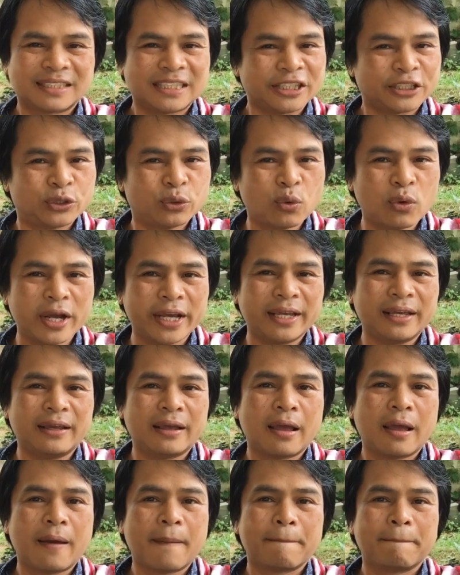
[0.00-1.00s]
จะช่วย
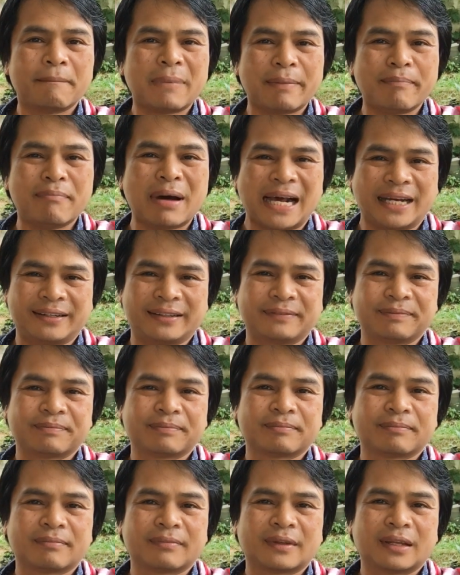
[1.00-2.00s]
บำบัด
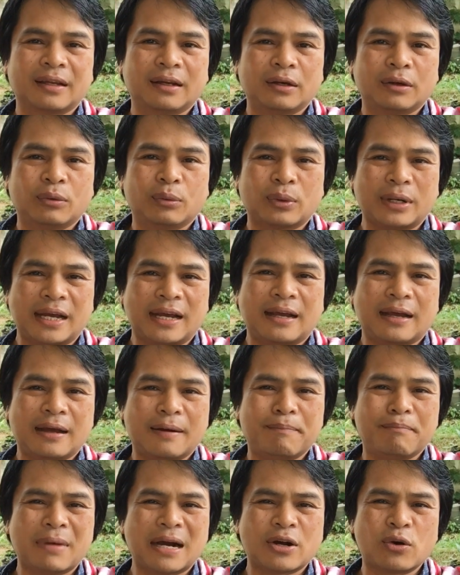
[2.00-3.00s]

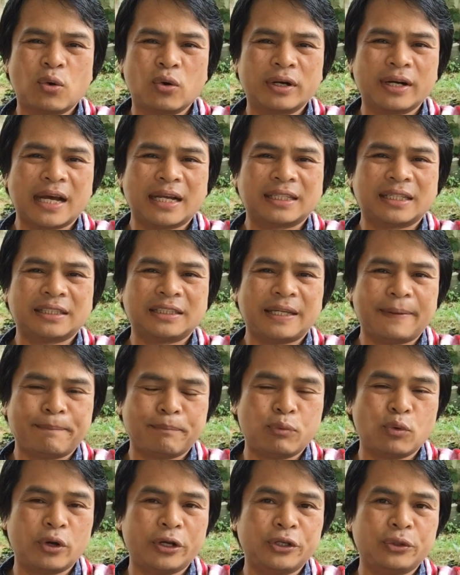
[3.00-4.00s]
บางคนอาจจะเจ็บ
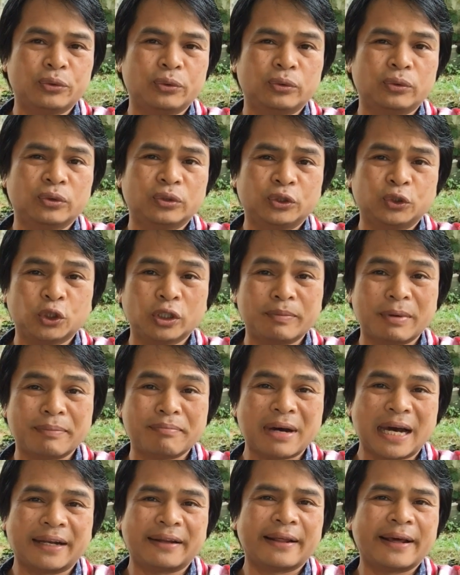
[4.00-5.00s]
ป่วยอยู่ช่วย
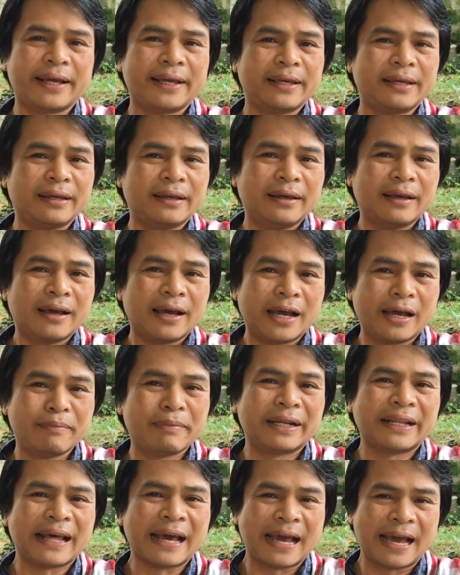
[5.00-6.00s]
บำบัดให้ให้
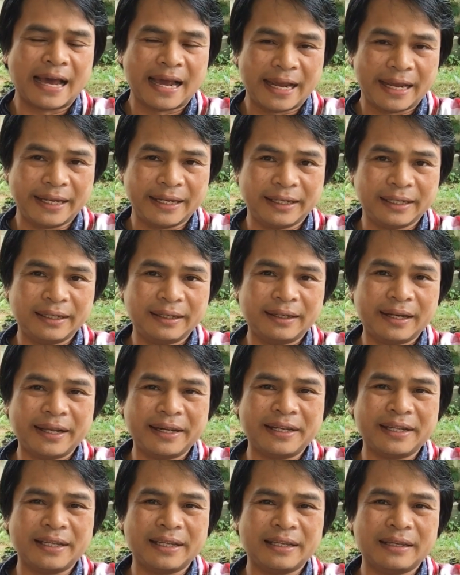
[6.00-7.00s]
มันหายได้
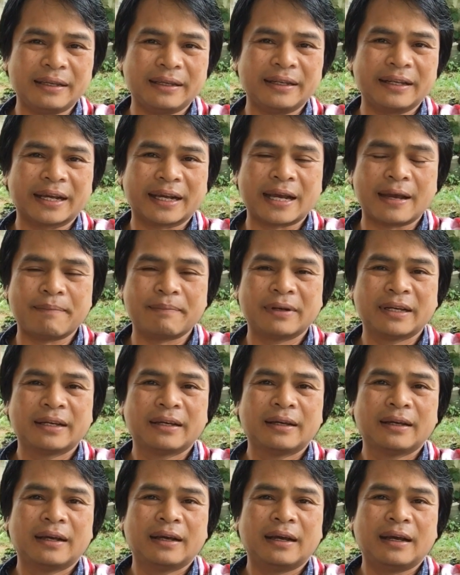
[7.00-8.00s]
ดีนะครับ
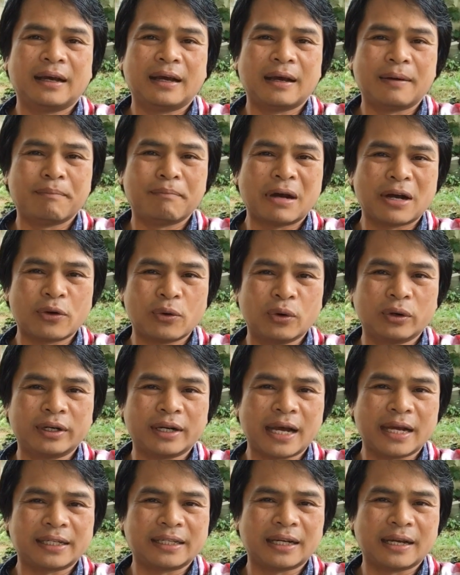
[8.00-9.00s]
บางคน
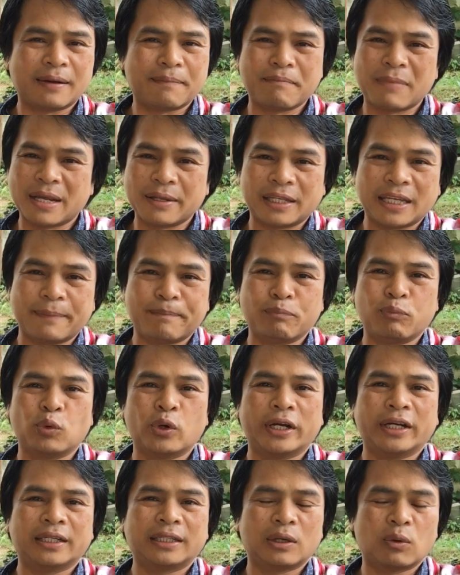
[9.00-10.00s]
อาจจะไม่เจ็บ
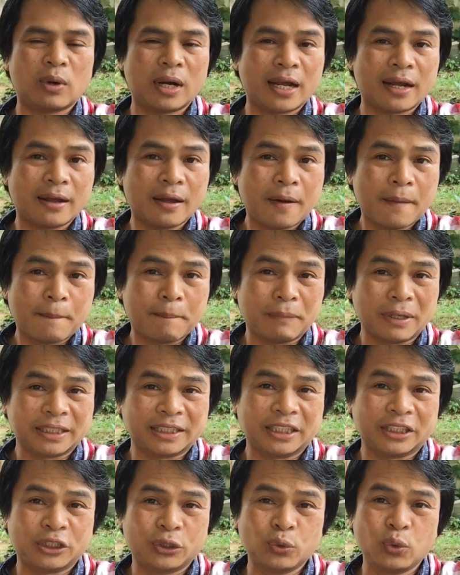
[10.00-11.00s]
ป่วยแต่ว่ามัน
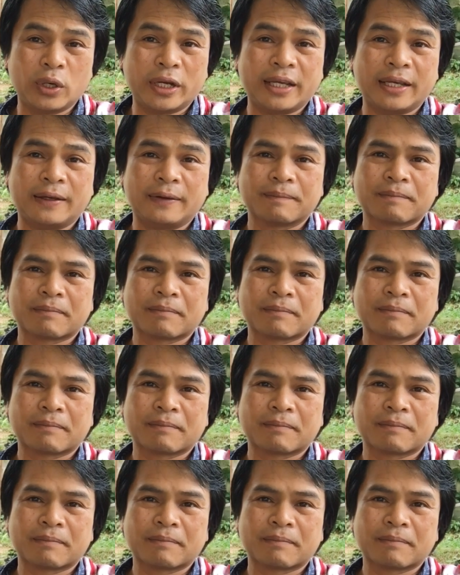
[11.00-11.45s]
จะช่วย